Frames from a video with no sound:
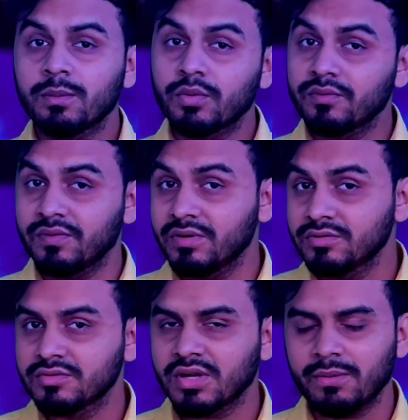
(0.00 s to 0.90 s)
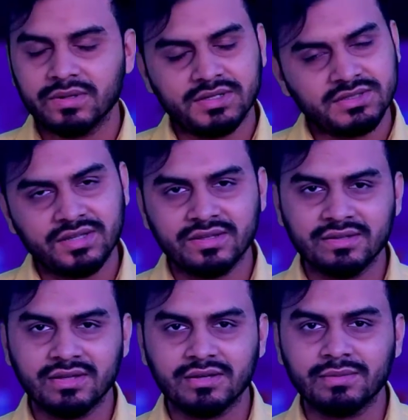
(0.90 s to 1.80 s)
পুরো ভিডিও জুড়ে আমাদের
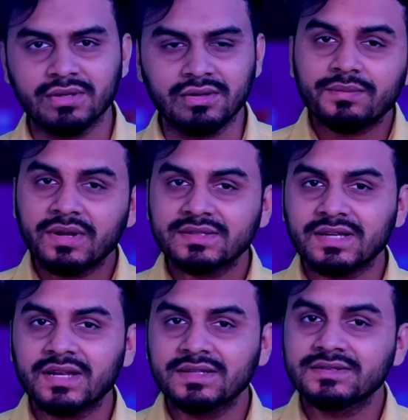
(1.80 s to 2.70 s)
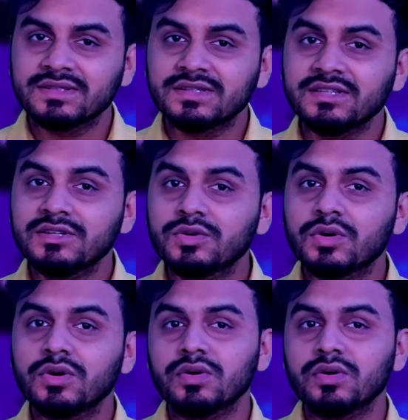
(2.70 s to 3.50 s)
সাথেই থাকবেন আপনারা জানেন যে দীর্ঘ